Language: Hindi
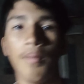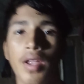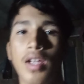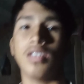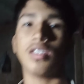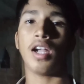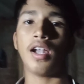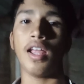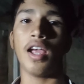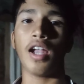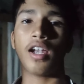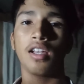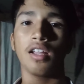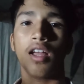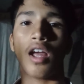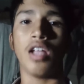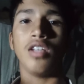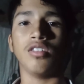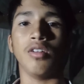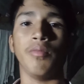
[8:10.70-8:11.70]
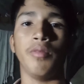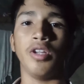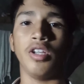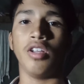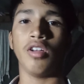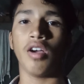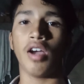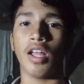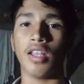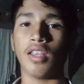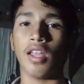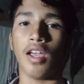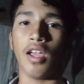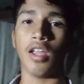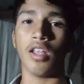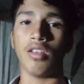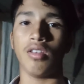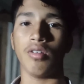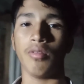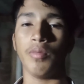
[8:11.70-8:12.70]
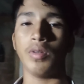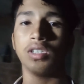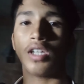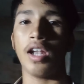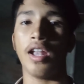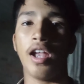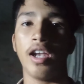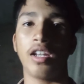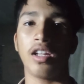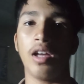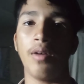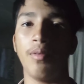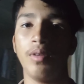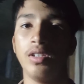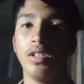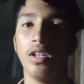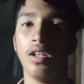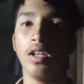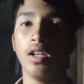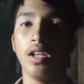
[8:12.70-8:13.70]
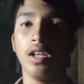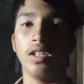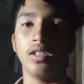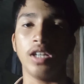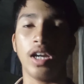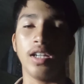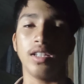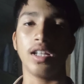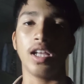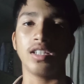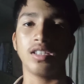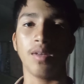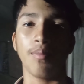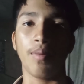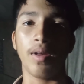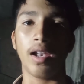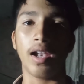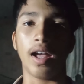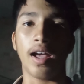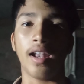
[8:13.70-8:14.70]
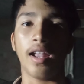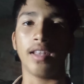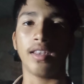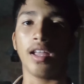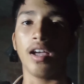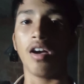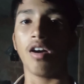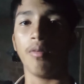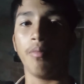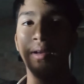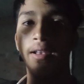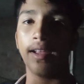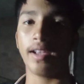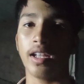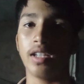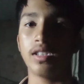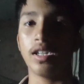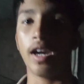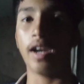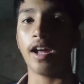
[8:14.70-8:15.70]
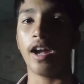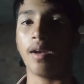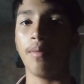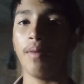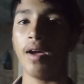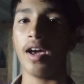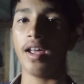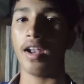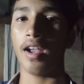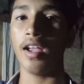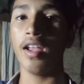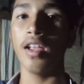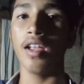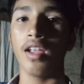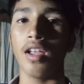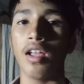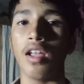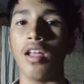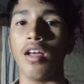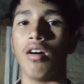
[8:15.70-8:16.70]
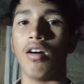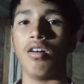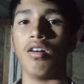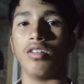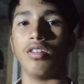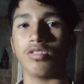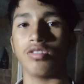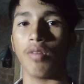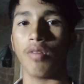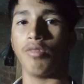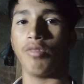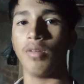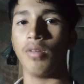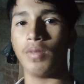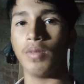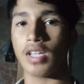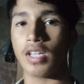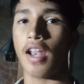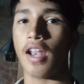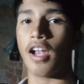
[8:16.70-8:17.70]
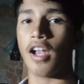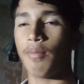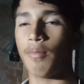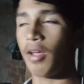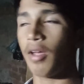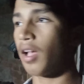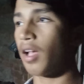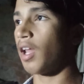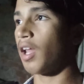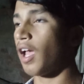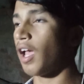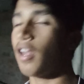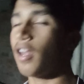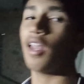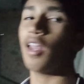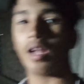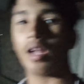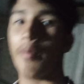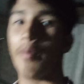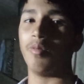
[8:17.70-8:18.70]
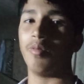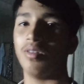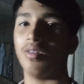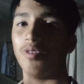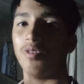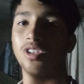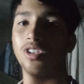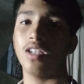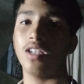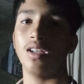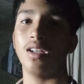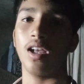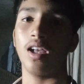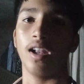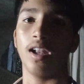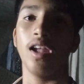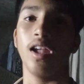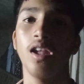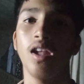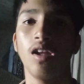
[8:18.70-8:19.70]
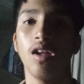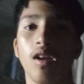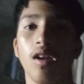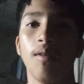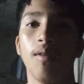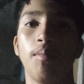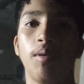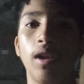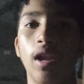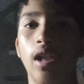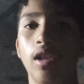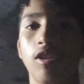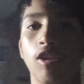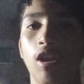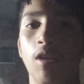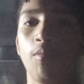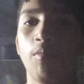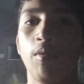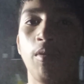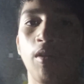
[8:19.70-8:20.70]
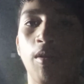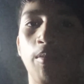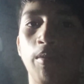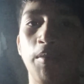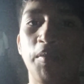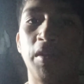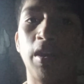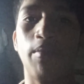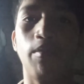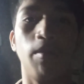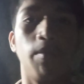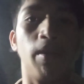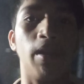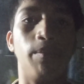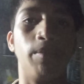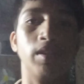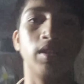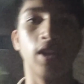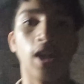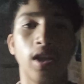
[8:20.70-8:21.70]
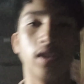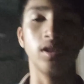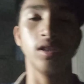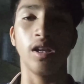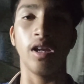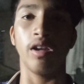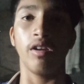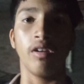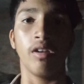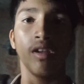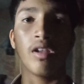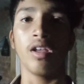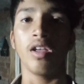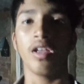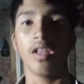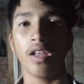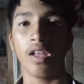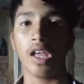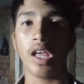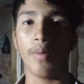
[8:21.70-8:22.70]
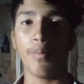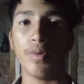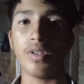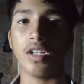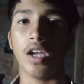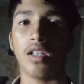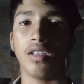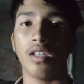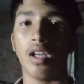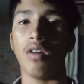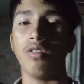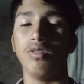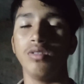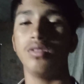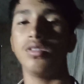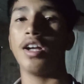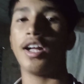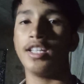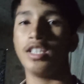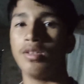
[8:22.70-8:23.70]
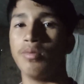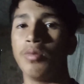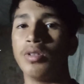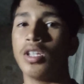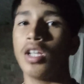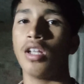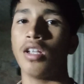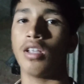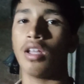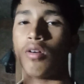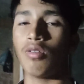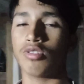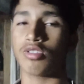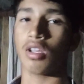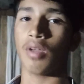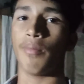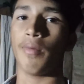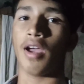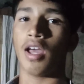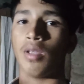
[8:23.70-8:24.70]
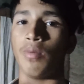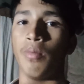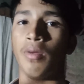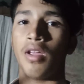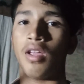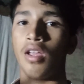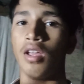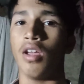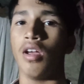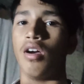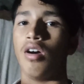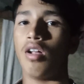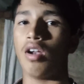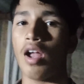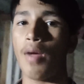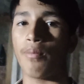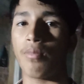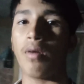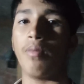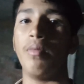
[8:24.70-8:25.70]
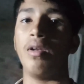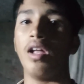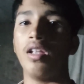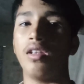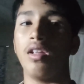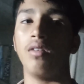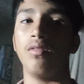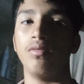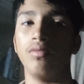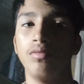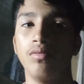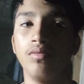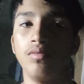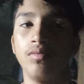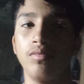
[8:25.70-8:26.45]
मैं साढ़े आठ का जो वीडियो आता है तो मैं साढ़े आठ का वजह साढ़े सात से पहले आ रहा था अभी लेकिन साढ़े आठ में आ रहा है और सब दिन भी साढ़े आठ में आएगा लाइन आने के बाद मुझे बहुत अच्छा लग रहा है फिलहाल तो अभी मेरे मोबाइल पे चार्ज नहीं है ये मैं जाता हूँ चार्ज बचा देता हूँ उसके बाद में और आपको मिलाता हूँ